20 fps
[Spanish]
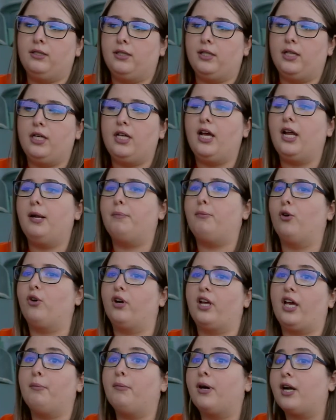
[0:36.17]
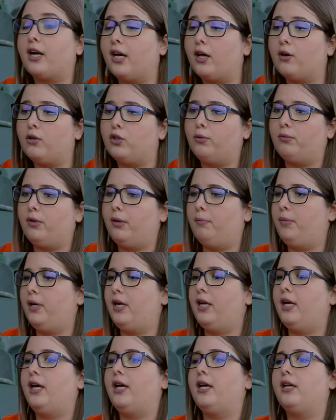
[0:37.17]
y el por qué marcaron doble
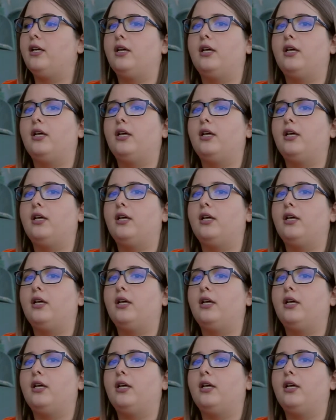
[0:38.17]
play